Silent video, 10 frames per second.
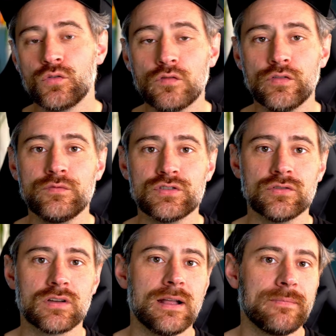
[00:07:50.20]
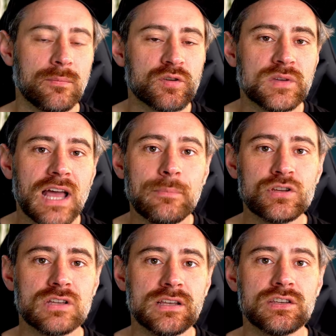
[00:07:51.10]
fünf Stück, habe ich mit
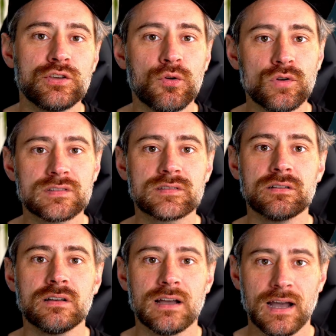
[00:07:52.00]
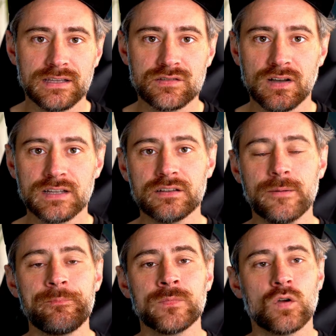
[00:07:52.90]
Abstand die höchste
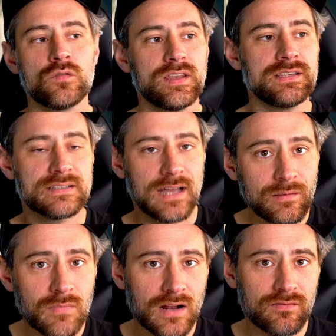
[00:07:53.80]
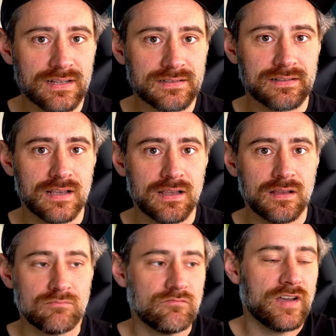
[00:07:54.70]
Reichweite. Und wenn ich dann mal was
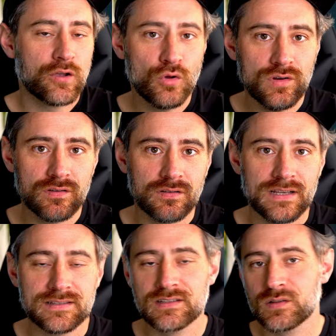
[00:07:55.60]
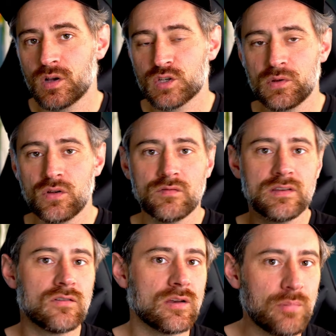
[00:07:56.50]
verkünde, dass ich zum Beispiel irgendwie
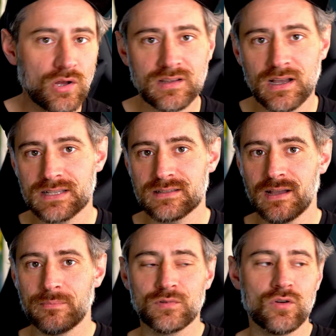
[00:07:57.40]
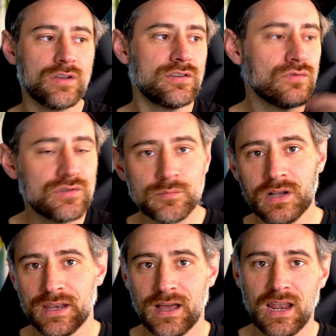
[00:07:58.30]
einen neuen Podcast habe, einen neuen
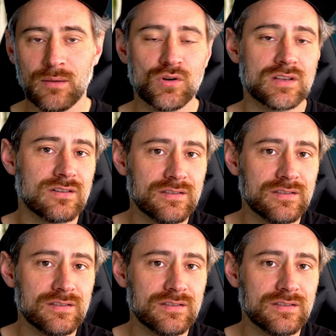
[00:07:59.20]
YouTube-Kanal habe oder sonst